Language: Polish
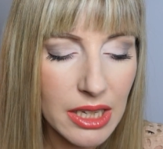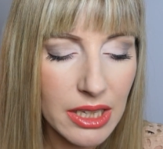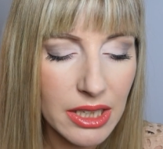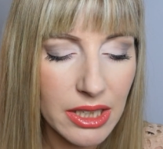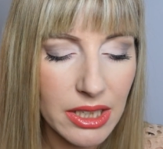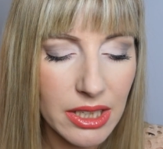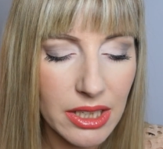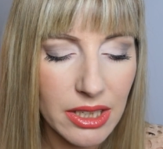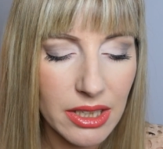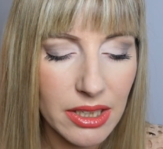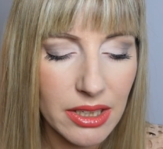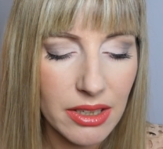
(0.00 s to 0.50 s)

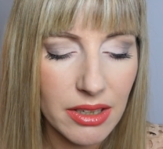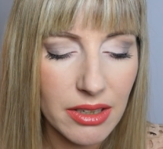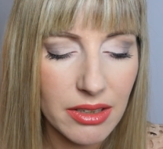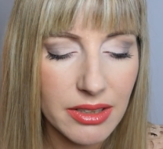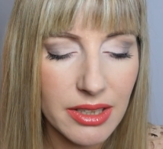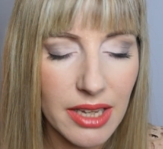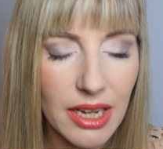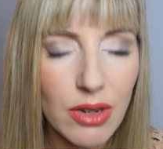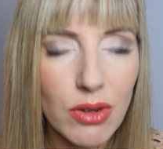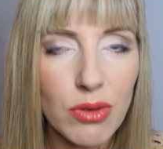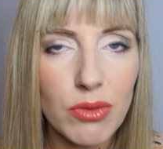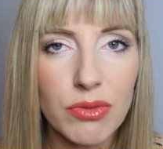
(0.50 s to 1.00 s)
i
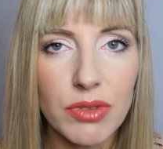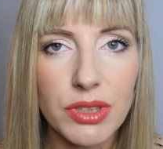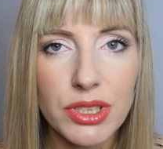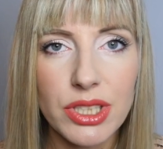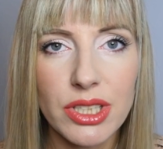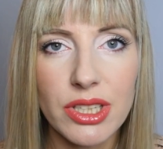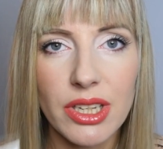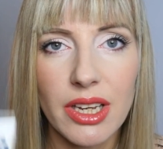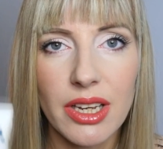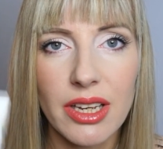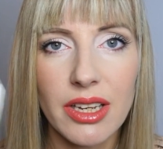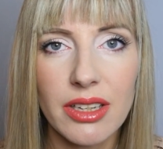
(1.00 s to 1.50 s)
taką
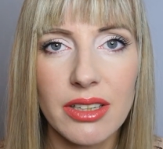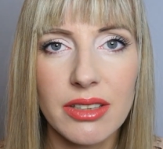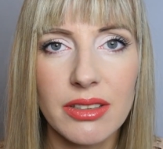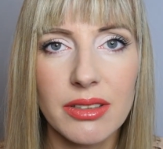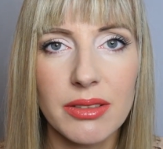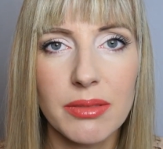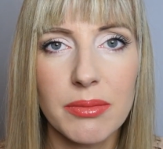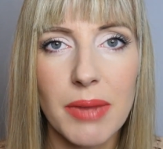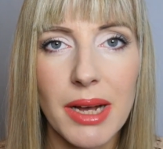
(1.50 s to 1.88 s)
właśnie y,